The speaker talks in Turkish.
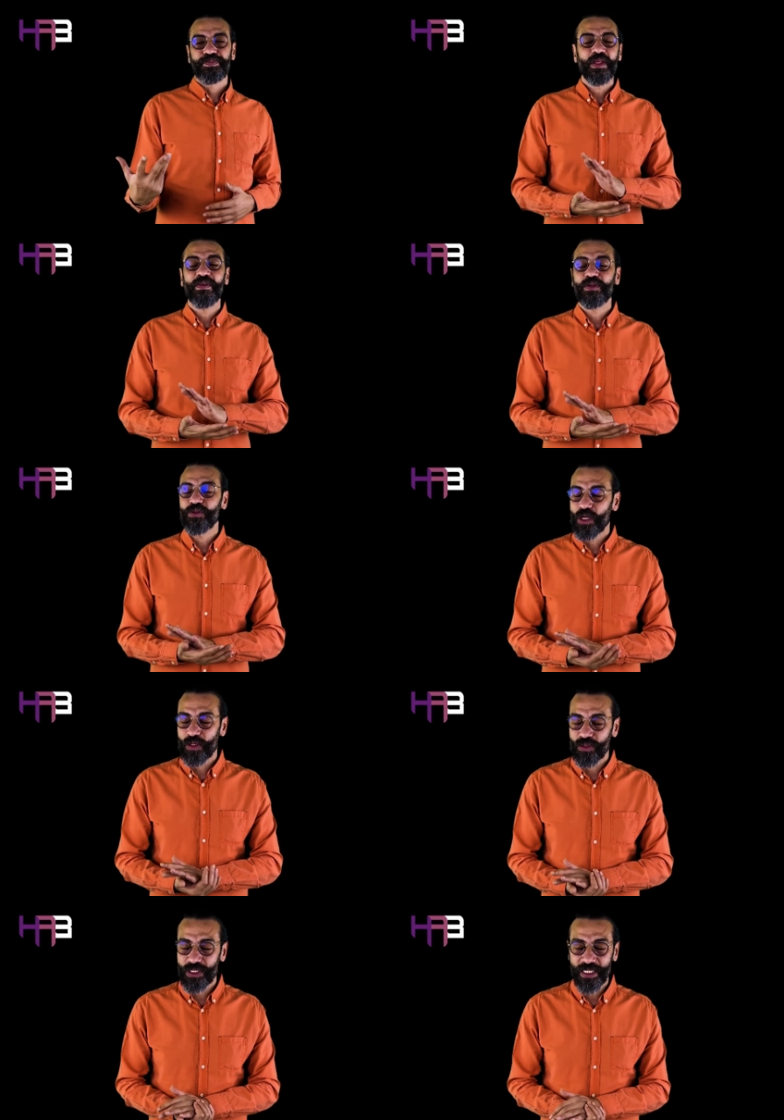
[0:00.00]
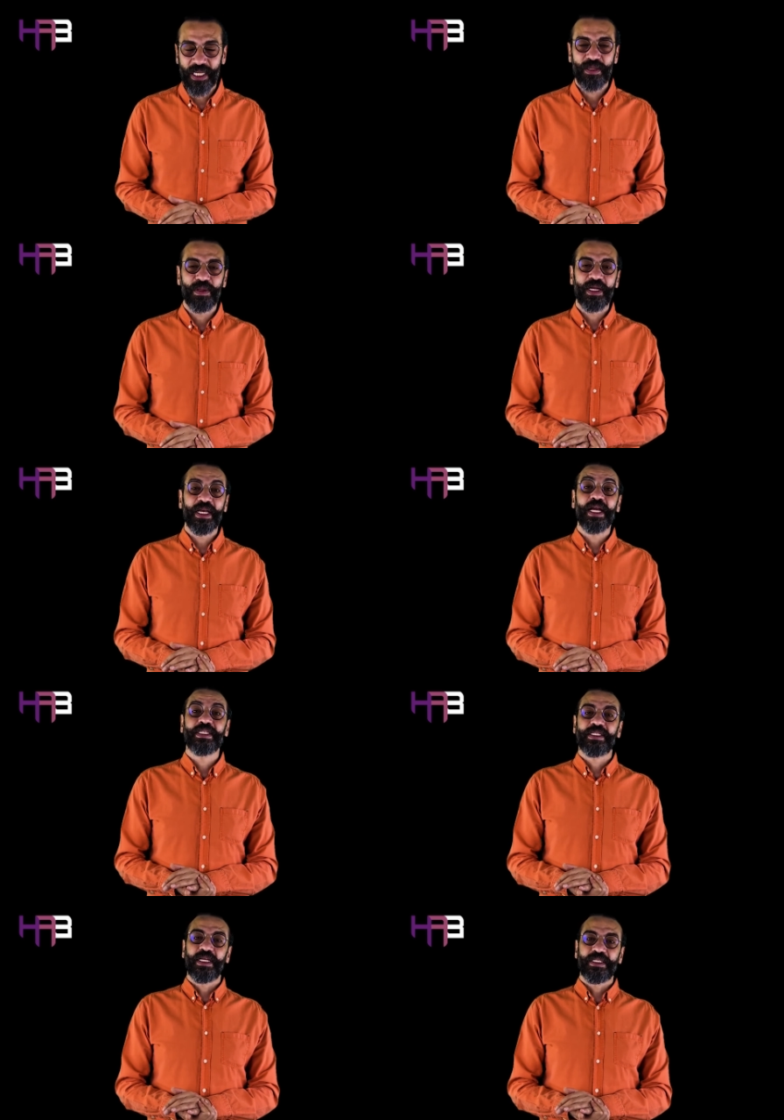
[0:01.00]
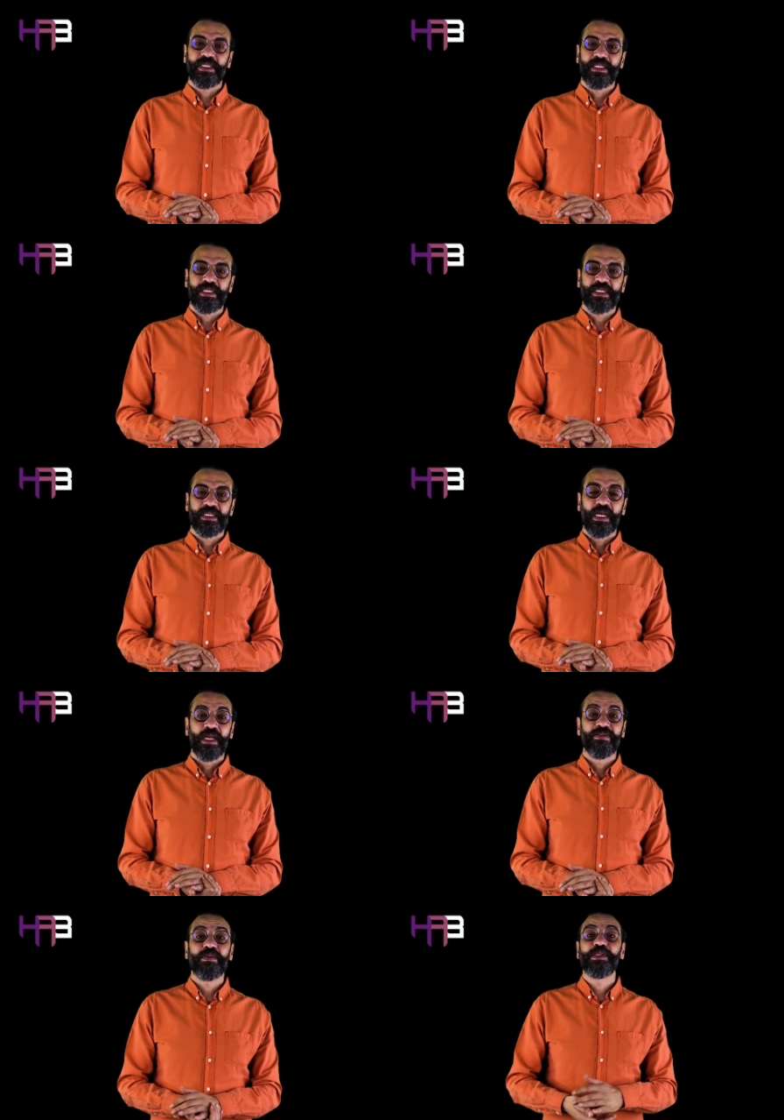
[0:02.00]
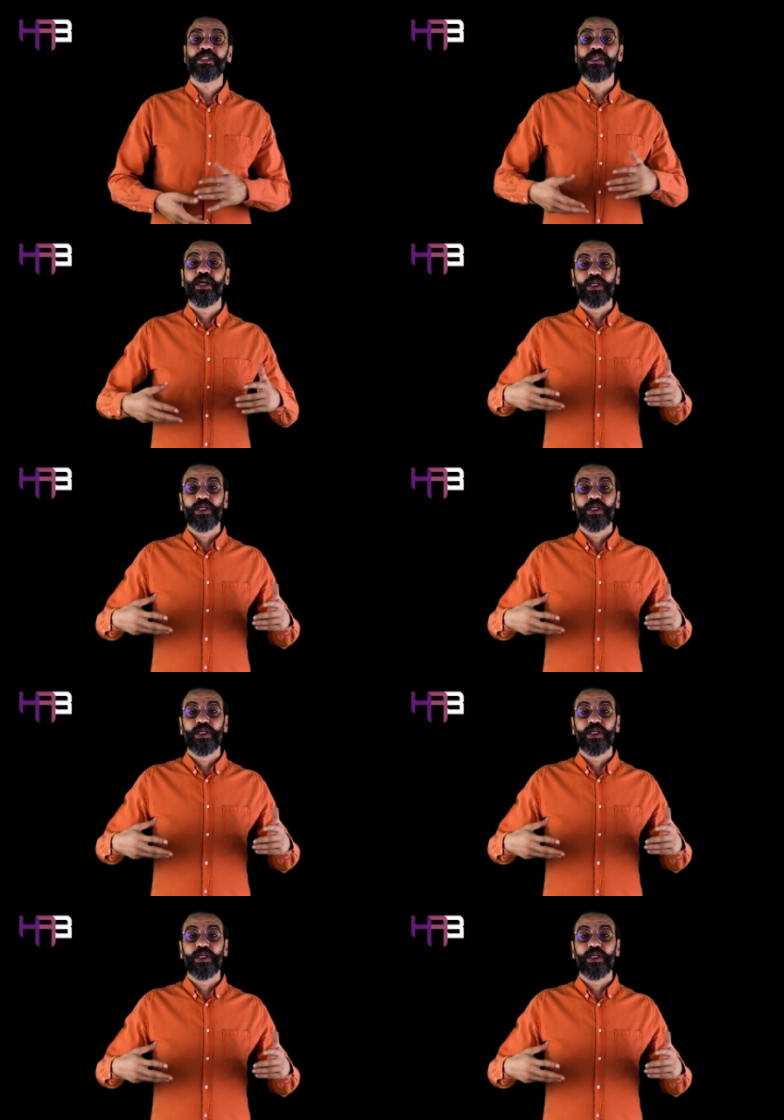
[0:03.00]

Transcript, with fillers: Evet güzel dostlar kelimeler gerçekten sihirdir ve bizi